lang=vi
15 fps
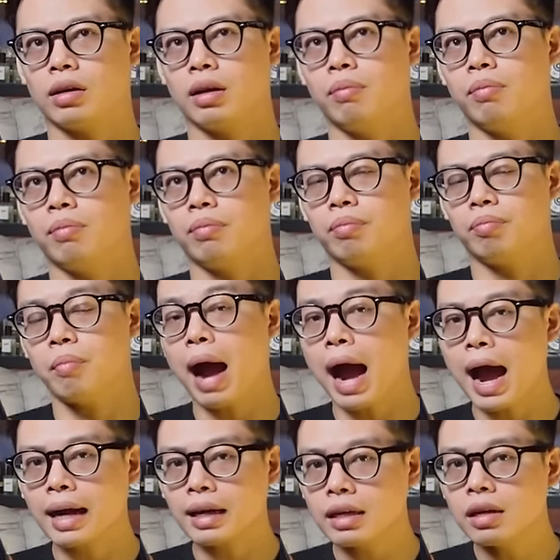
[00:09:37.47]
tầm
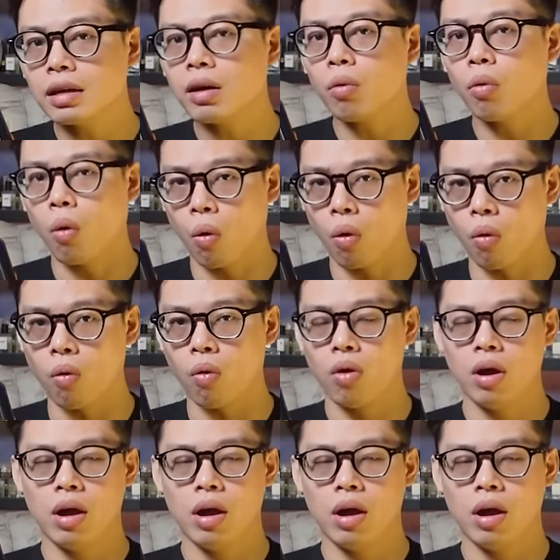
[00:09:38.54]
3 tiếng đồng hồ